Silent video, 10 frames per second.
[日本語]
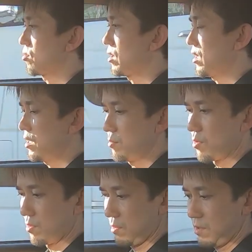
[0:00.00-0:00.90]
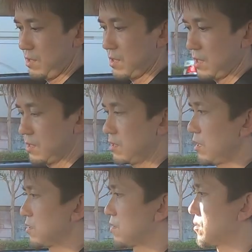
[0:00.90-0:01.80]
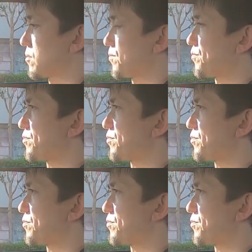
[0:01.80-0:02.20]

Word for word: トの入りもいい感じです。